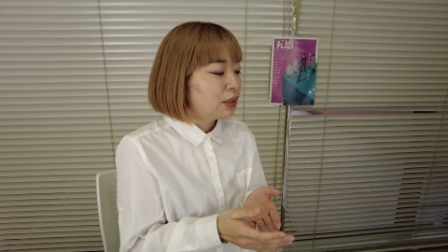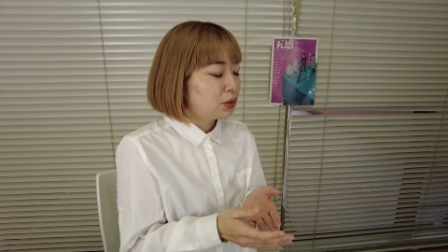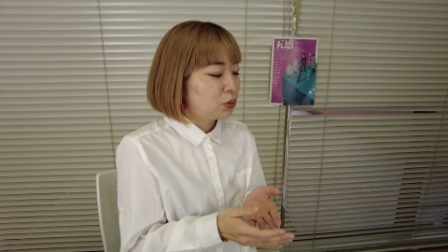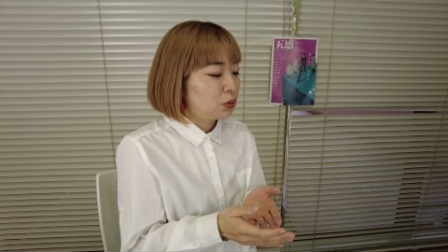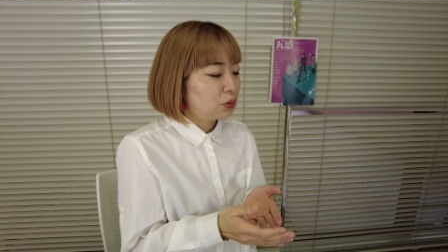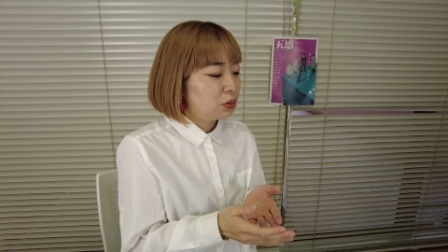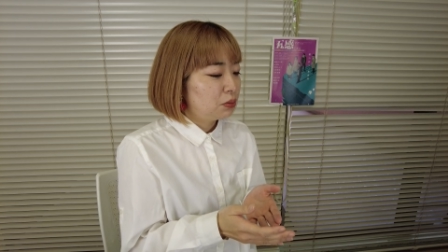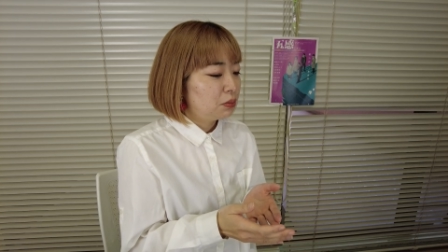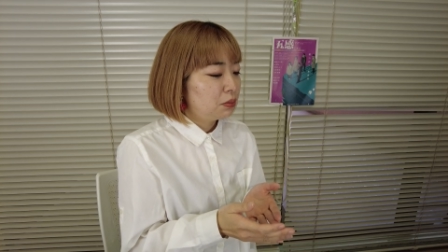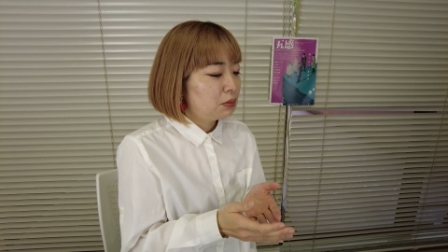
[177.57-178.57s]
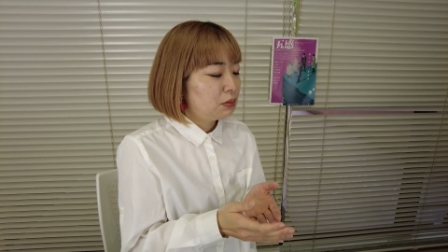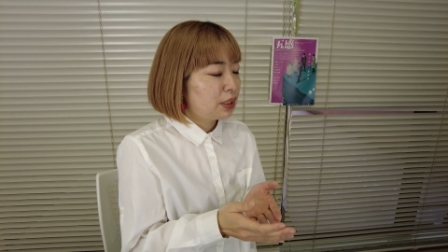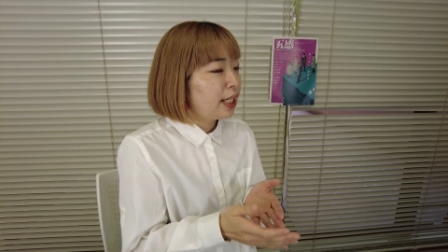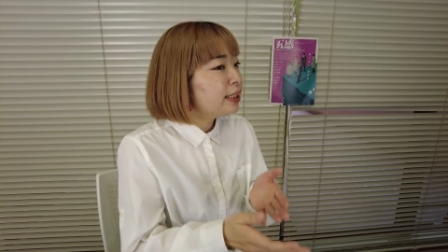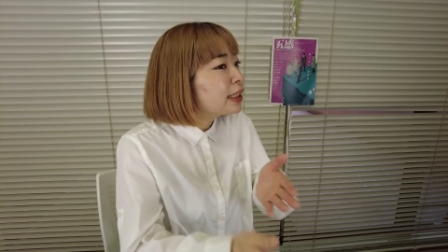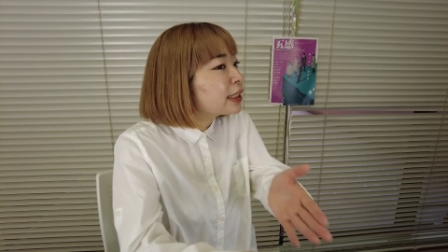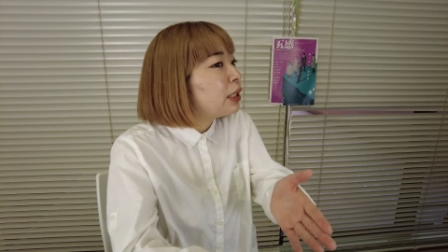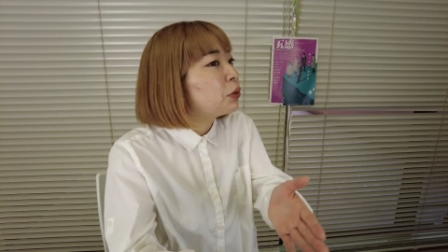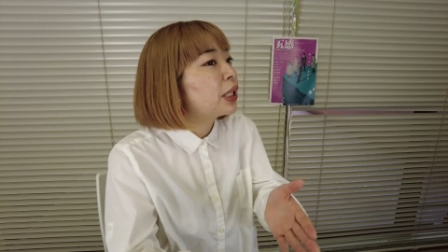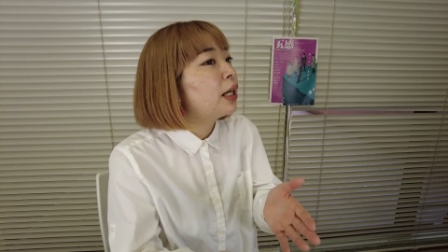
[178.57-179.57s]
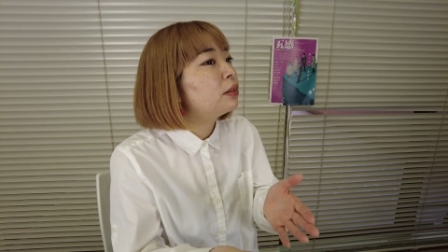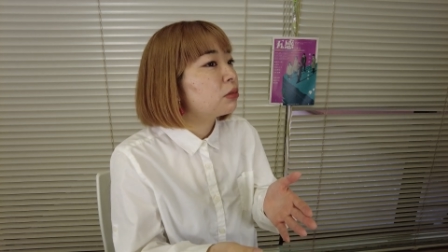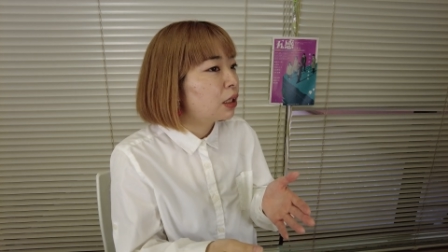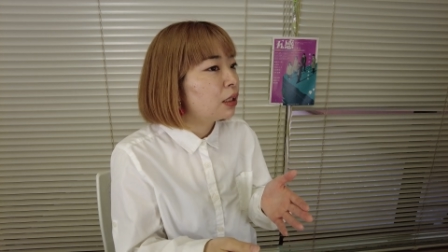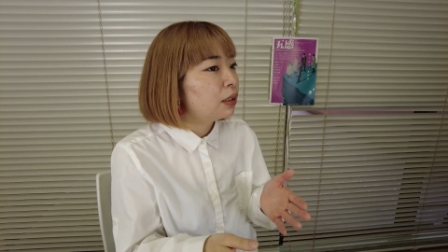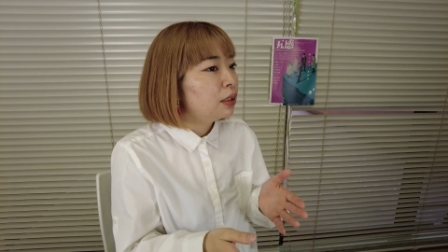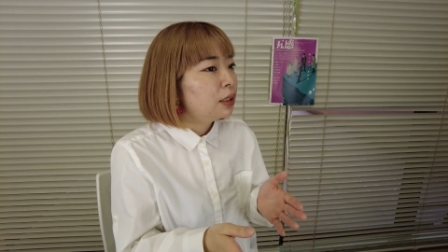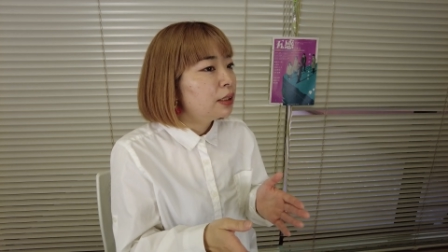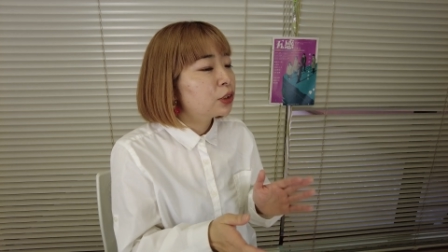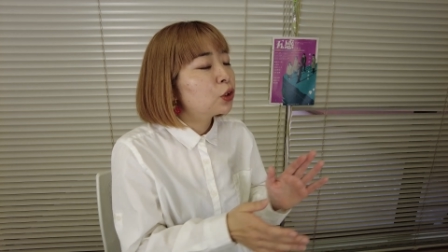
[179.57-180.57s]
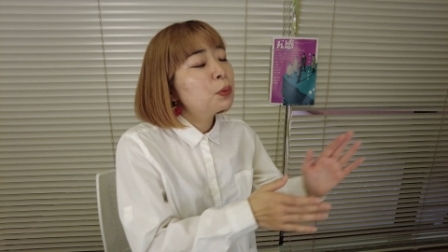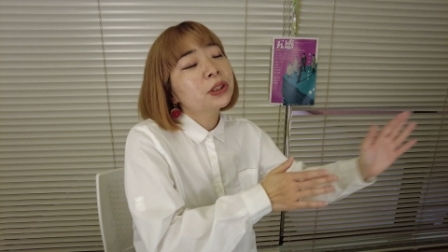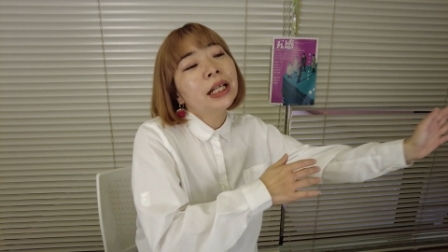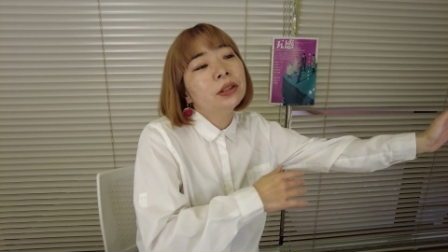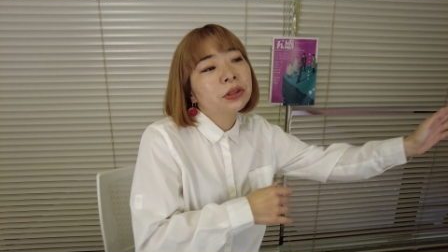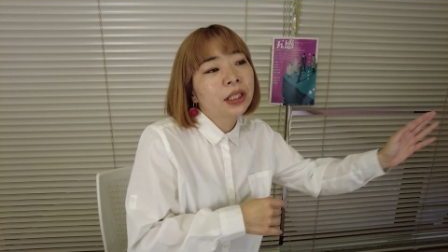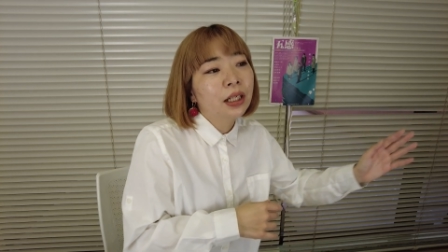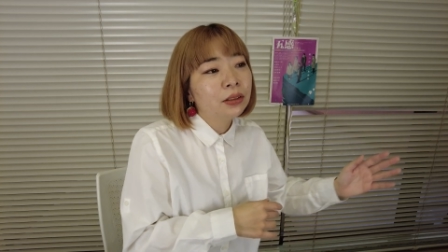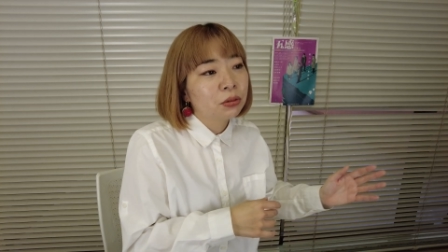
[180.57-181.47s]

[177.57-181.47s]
その警察官お願いとか消防隊員お願い